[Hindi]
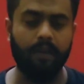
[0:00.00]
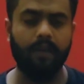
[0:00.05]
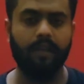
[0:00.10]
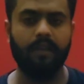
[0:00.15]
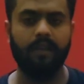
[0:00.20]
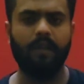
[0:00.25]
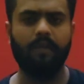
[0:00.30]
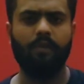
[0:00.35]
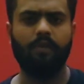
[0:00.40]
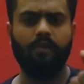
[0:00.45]
भी
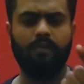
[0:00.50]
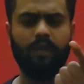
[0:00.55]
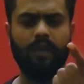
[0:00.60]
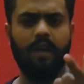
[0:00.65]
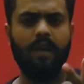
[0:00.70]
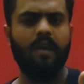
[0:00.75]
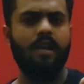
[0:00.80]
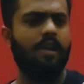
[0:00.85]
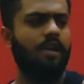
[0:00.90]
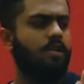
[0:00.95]
लेते हैं वो इसके
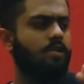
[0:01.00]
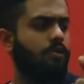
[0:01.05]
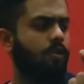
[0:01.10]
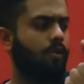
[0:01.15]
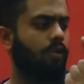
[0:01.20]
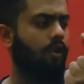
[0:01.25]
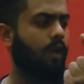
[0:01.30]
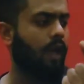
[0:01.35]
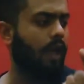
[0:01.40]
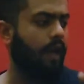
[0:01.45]

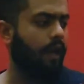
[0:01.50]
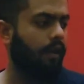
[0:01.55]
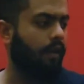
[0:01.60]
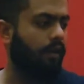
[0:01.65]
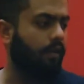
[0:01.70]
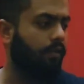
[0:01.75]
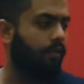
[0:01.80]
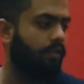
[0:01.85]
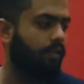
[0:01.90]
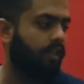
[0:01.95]
जो
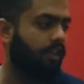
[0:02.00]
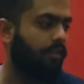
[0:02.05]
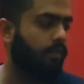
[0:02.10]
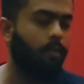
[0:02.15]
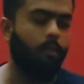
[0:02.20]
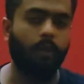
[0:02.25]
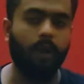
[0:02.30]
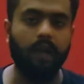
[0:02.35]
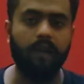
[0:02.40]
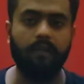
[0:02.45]
हैंगर्स होते हैं
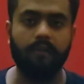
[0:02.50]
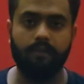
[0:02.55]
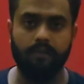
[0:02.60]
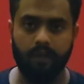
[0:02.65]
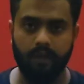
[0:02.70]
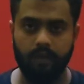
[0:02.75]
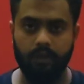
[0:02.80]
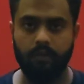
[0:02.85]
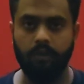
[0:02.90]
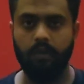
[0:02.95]
इसमें मोबाइल
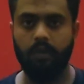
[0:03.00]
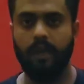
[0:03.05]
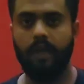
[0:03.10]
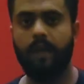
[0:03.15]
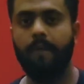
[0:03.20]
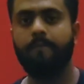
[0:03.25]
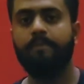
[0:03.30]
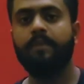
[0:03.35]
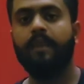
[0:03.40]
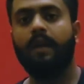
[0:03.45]
जो है